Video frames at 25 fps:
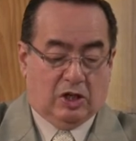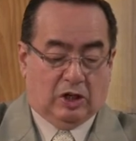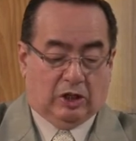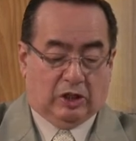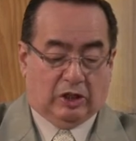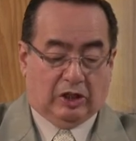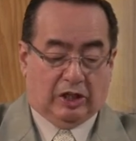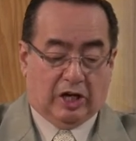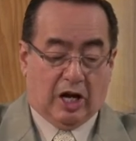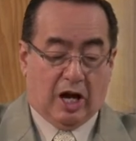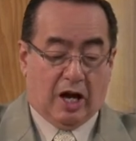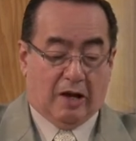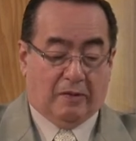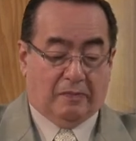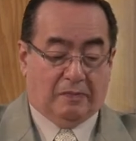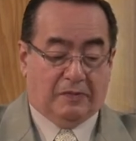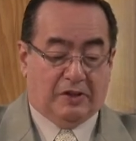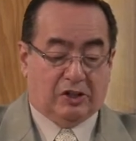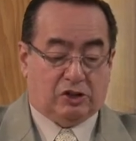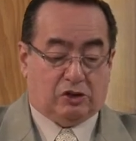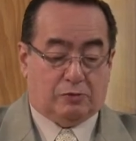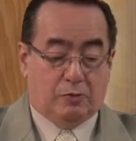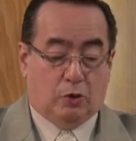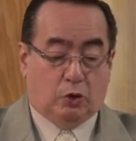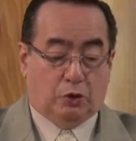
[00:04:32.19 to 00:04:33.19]

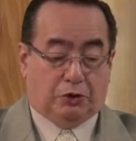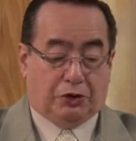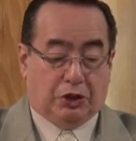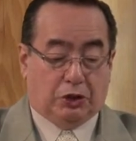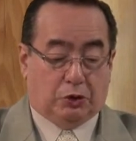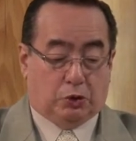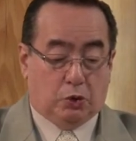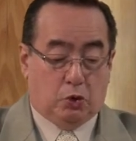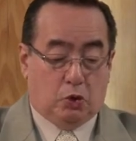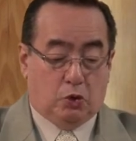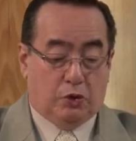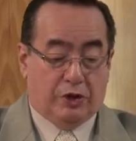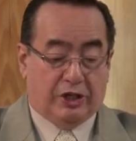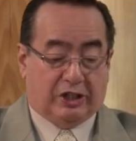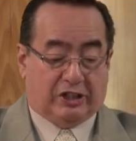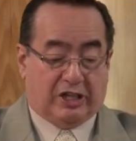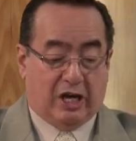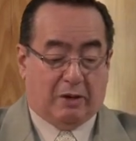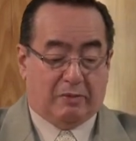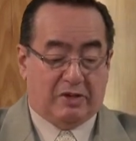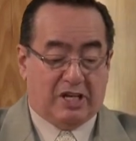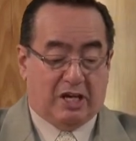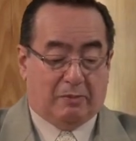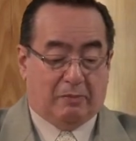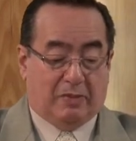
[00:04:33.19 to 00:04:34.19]
grandes multitudes que
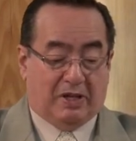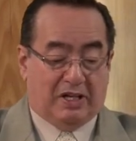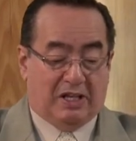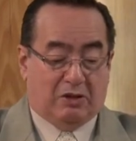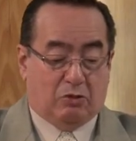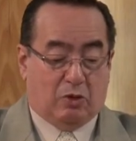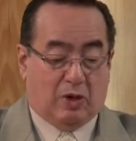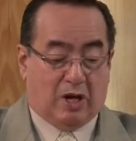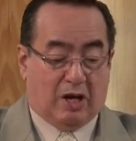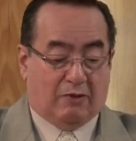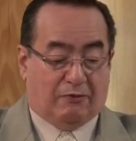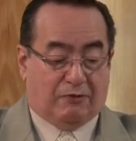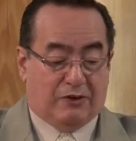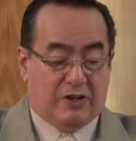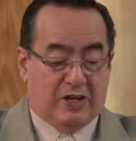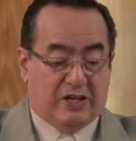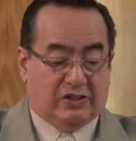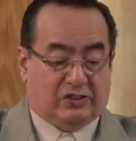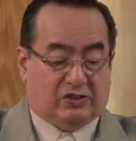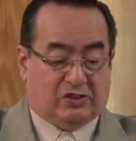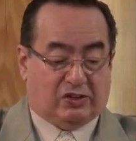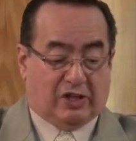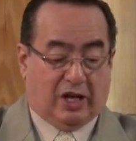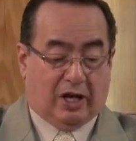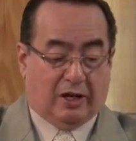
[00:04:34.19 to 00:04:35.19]
habían venido a la
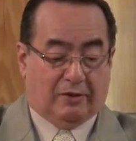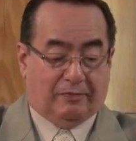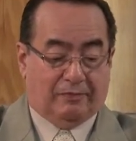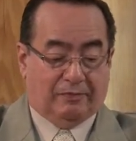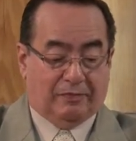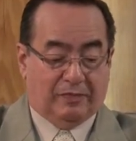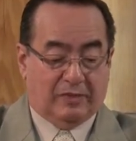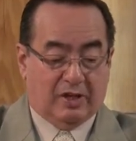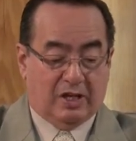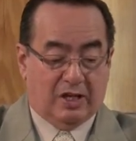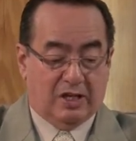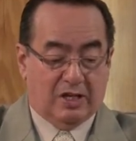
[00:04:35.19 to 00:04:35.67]
fiesta,